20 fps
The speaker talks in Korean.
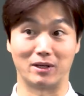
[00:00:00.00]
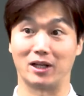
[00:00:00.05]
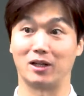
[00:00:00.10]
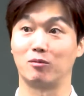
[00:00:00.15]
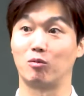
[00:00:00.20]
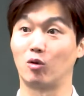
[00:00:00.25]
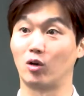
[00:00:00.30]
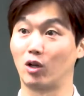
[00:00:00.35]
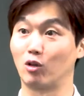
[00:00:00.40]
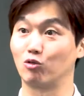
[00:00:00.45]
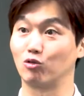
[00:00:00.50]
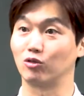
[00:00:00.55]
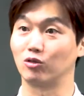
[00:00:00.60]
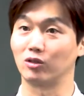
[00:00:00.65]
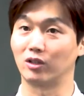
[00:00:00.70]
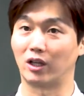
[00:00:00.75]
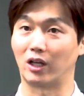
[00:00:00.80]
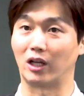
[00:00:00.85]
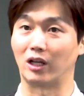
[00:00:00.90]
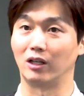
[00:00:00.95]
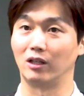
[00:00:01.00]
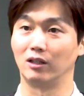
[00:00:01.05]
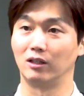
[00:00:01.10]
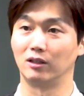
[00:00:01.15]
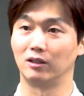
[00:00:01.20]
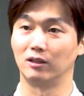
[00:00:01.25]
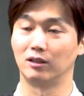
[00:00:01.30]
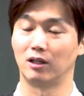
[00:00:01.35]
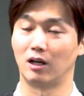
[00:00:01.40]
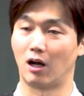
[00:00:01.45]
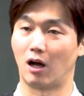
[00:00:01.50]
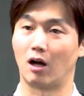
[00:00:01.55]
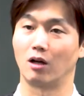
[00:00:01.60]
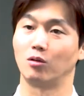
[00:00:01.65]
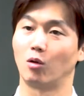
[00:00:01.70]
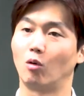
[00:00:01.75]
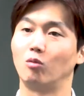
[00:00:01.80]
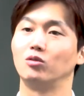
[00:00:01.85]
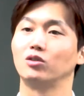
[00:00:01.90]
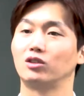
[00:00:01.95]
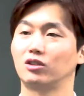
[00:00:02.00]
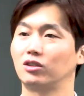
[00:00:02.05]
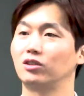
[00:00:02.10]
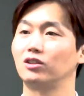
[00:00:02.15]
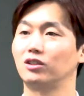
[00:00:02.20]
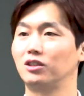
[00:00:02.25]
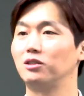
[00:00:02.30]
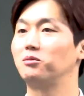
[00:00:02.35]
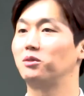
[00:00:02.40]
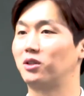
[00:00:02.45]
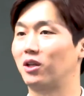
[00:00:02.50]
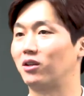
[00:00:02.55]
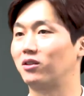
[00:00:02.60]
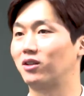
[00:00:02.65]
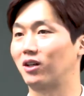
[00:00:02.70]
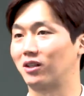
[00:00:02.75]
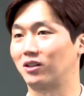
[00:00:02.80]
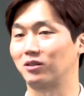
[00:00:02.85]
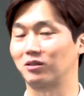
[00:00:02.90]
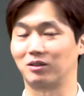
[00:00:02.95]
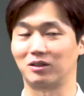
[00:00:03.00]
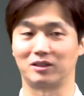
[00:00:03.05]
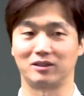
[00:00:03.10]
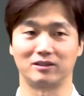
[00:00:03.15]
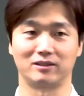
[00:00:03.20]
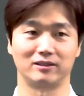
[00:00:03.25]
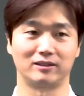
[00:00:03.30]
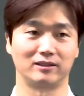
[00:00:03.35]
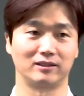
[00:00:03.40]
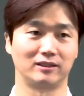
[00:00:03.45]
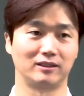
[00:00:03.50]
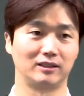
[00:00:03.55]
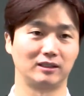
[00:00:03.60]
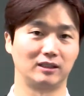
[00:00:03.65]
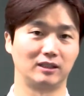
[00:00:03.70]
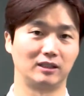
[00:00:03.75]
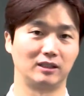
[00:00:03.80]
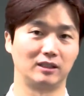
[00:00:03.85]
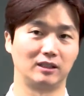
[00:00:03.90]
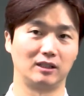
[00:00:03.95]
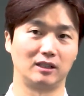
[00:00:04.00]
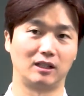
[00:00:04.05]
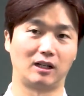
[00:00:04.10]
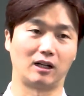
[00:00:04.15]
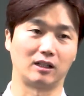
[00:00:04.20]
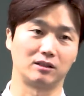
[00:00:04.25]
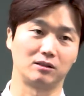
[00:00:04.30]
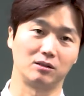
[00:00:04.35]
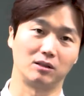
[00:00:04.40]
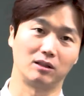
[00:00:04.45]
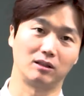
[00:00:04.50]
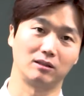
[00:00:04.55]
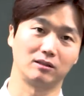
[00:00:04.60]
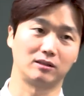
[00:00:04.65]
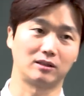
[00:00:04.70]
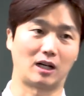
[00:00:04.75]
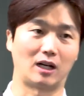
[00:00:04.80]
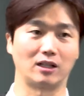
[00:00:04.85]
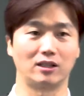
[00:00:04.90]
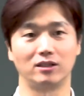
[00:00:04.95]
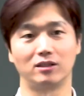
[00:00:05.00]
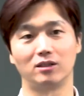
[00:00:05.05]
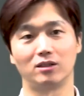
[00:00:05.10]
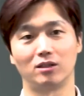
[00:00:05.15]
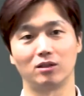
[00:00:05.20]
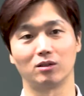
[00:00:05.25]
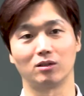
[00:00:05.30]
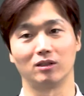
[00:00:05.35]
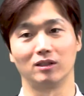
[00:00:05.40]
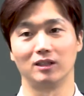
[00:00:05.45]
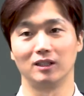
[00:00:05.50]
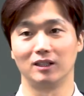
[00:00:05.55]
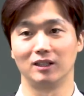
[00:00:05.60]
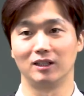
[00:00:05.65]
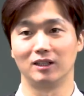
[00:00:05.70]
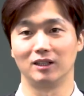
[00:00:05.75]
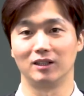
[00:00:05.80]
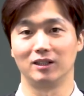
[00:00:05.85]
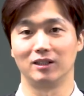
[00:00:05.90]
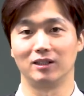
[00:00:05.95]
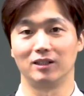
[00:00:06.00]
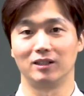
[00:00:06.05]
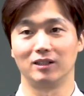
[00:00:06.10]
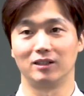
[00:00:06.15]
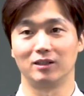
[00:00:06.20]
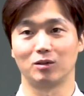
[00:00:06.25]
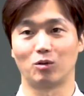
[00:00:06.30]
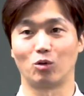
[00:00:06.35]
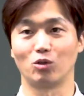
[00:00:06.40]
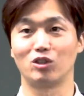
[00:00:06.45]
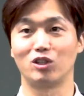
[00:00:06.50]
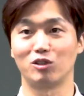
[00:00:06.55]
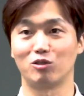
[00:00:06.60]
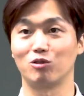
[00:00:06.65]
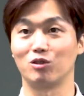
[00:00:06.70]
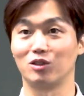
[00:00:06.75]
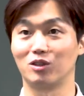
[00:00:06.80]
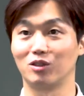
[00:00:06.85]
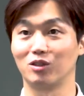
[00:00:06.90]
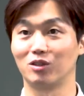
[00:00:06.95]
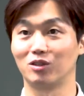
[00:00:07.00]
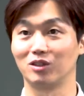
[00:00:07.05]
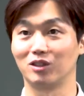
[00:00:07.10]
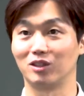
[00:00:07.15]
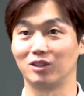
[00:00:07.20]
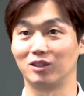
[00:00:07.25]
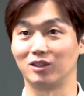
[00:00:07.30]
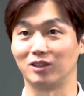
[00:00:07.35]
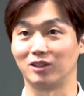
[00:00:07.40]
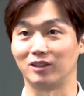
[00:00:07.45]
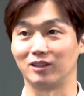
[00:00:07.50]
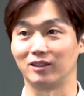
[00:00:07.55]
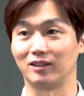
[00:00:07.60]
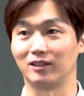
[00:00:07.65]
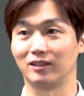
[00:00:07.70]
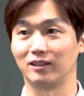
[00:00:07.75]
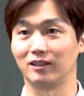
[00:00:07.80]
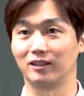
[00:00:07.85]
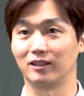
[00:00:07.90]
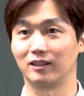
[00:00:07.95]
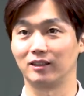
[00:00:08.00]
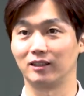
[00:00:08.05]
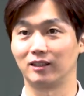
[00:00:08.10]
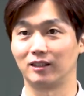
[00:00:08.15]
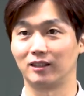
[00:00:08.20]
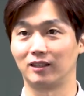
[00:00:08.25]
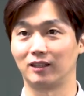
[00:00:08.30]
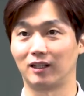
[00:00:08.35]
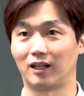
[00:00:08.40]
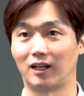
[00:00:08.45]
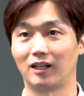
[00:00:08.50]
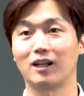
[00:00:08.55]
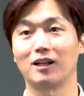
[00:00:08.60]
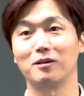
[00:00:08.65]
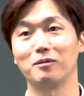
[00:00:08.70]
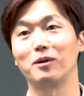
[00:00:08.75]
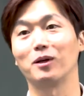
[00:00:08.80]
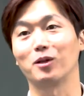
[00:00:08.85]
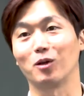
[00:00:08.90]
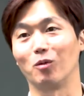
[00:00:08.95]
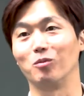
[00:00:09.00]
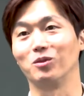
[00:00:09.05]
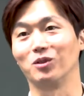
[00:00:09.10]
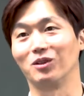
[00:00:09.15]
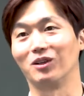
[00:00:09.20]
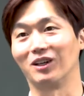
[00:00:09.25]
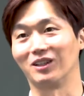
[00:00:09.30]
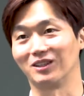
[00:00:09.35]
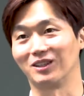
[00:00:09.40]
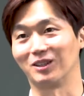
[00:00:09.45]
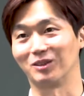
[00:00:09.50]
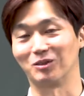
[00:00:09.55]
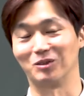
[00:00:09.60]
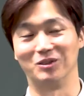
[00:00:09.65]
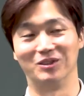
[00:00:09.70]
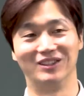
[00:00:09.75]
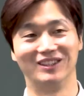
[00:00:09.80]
매일 보내주는데 아, 너무 큰 힘이 된다는 거예요. 아, 자기를 고칠 수 있는 거는 하나님밖에 없는 것 같다고